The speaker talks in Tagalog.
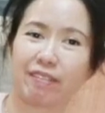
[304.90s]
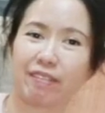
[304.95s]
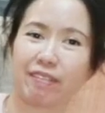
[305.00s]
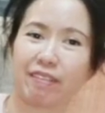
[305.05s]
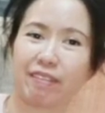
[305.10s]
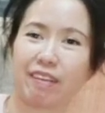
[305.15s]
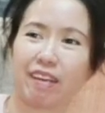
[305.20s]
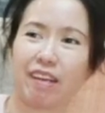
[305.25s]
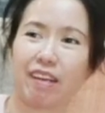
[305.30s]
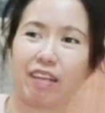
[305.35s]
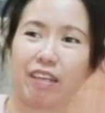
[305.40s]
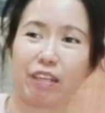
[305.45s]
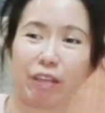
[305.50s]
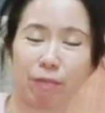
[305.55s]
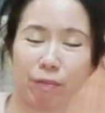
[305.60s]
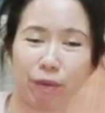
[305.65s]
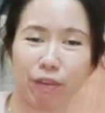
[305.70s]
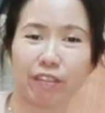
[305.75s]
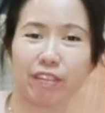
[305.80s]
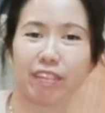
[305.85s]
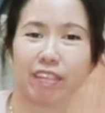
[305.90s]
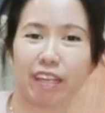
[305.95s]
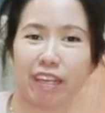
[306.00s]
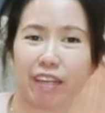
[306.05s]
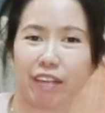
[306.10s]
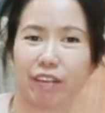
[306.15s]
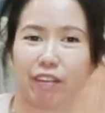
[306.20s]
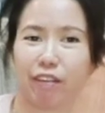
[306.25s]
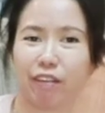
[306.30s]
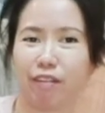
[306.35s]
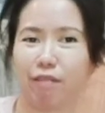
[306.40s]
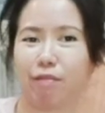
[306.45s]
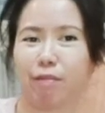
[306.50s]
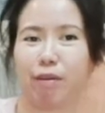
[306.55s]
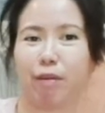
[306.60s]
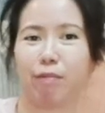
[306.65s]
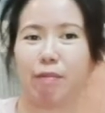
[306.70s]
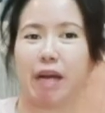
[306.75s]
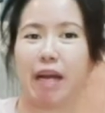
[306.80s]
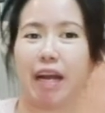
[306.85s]
yung remote ng aircon
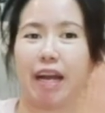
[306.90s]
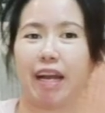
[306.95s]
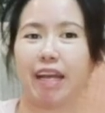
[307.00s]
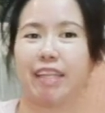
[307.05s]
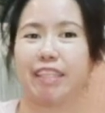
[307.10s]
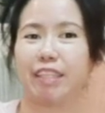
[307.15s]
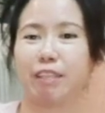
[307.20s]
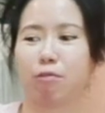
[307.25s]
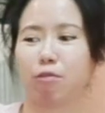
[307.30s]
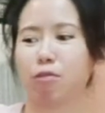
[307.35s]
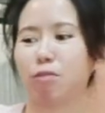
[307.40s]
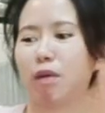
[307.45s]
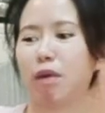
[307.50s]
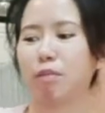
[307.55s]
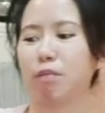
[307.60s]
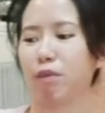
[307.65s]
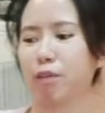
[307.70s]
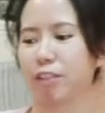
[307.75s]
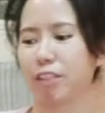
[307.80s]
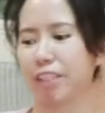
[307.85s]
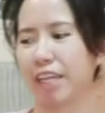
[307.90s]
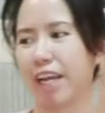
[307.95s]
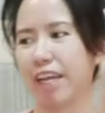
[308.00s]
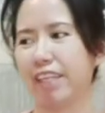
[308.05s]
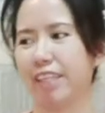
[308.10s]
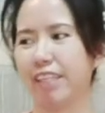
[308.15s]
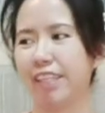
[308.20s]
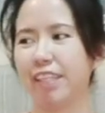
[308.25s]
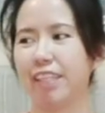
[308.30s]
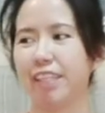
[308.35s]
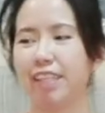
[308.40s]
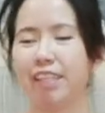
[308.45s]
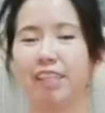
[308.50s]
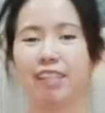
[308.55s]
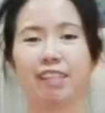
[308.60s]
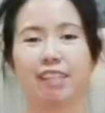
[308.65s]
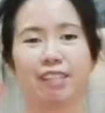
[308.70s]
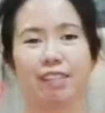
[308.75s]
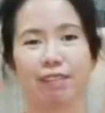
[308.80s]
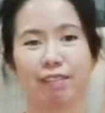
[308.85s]
mo, baka hindi mo mabuksan.
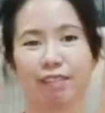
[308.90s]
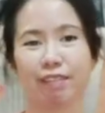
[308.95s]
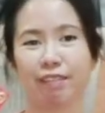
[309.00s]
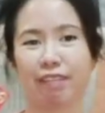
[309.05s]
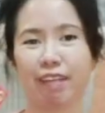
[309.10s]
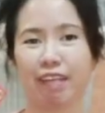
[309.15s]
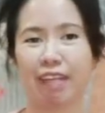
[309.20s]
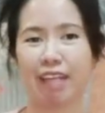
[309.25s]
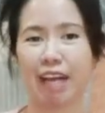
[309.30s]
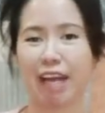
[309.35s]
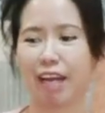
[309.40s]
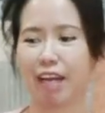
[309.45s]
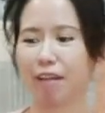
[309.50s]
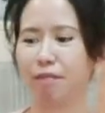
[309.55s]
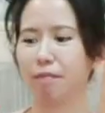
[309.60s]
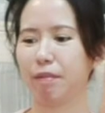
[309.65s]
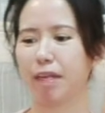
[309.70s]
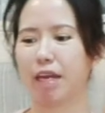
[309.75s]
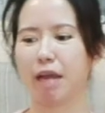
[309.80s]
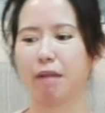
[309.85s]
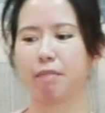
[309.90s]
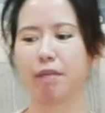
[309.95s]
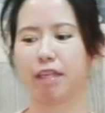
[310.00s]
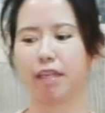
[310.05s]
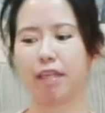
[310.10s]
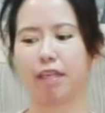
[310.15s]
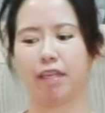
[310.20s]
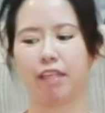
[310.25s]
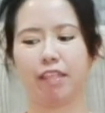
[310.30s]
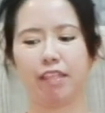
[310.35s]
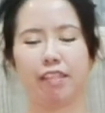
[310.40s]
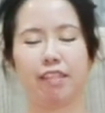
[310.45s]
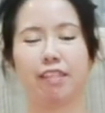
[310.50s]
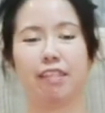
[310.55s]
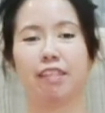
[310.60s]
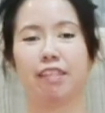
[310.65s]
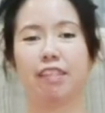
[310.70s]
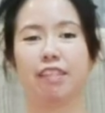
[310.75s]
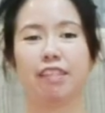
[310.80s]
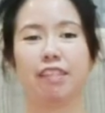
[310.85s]
So, kailangan marami ka rin
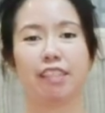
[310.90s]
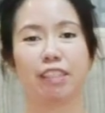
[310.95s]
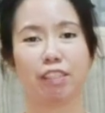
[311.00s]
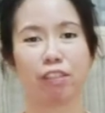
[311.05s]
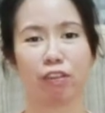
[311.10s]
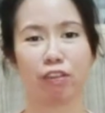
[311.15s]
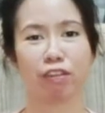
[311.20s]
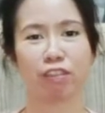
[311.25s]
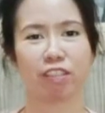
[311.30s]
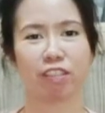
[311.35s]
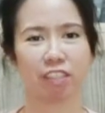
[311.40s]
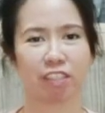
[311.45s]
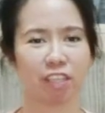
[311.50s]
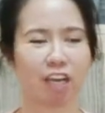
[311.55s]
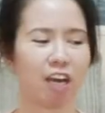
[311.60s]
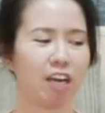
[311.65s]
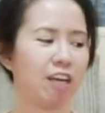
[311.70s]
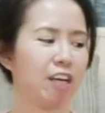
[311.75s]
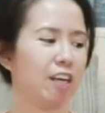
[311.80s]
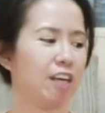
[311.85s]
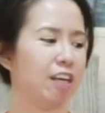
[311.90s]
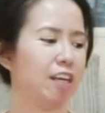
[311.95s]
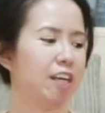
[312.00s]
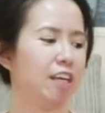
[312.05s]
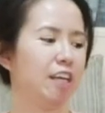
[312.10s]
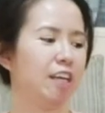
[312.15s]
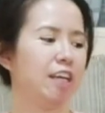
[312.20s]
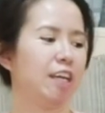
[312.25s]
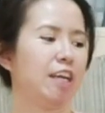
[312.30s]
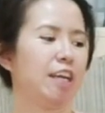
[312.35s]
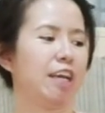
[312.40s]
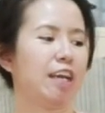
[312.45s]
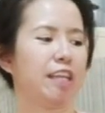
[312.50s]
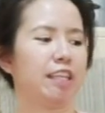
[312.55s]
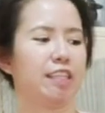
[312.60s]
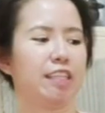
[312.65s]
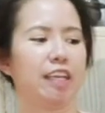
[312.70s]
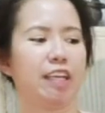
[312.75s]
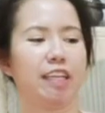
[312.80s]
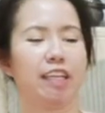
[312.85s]
nitong stock.
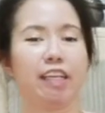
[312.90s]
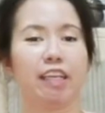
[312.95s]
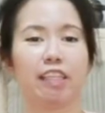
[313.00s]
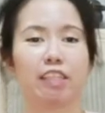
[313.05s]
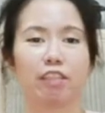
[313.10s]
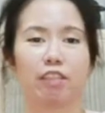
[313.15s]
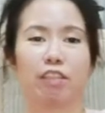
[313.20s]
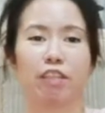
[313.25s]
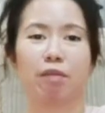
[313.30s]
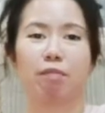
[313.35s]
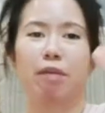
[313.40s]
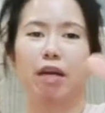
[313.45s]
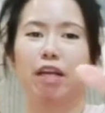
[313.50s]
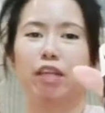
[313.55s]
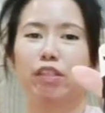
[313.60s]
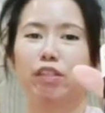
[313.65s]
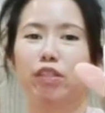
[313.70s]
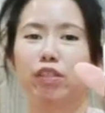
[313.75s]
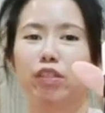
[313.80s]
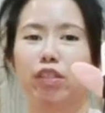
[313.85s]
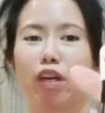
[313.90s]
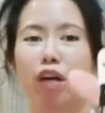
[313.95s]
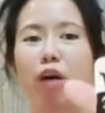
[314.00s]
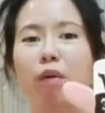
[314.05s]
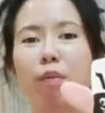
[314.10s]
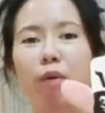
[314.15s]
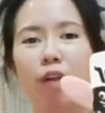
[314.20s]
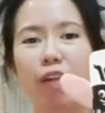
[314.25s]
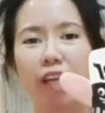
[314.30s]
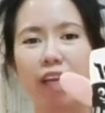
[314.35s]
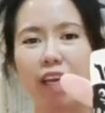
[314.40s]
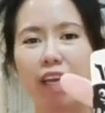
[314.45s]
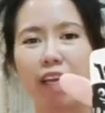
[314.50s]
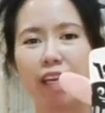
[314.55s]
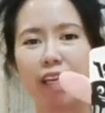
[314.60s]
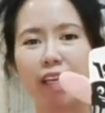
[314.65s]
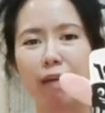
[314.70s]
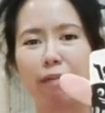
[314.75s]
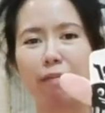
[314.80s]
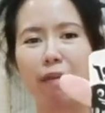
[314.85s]
And then, ito naman yung double A
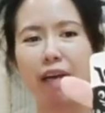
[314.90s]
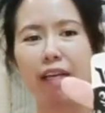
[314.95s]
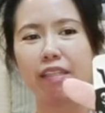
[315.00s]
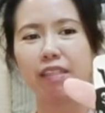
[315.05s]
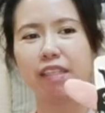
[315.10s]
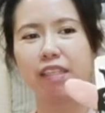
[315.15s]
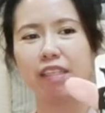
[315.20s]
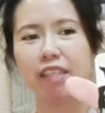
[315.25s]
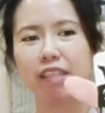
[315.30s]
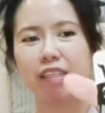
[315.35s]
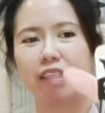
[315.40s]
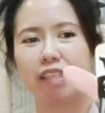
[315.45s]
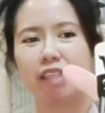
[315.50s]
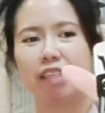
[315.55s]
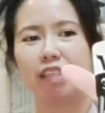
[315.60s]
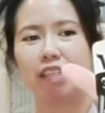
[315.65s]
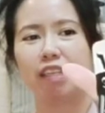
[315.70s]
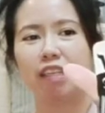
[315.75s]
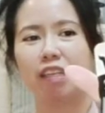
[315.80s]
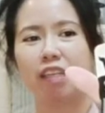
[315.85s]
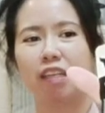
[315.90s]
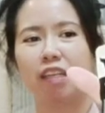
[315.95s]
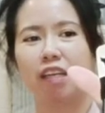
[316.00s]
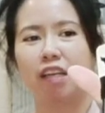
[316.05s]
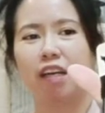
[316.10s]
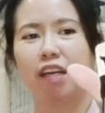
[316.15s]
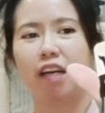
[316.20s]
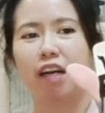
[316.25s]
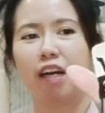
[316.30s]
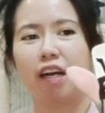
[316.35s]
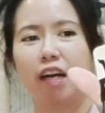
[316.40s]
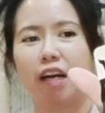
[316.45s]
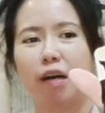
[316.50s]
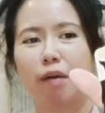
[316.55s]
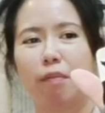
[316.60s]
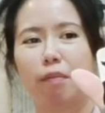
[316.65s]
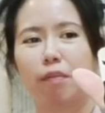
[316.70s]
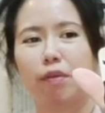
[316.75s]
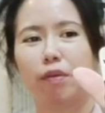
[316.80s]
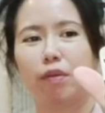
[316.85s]
na battery.
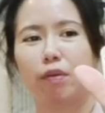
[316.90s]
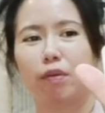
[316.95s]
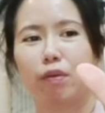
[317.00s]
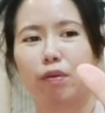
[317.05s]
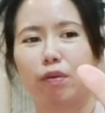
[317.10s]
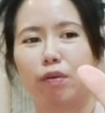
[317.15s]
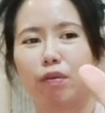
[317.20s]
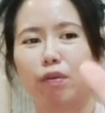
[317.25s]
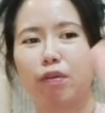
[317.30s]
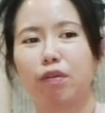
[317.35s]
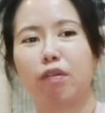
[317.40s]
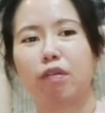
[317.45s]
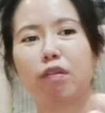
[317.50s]
Um, yung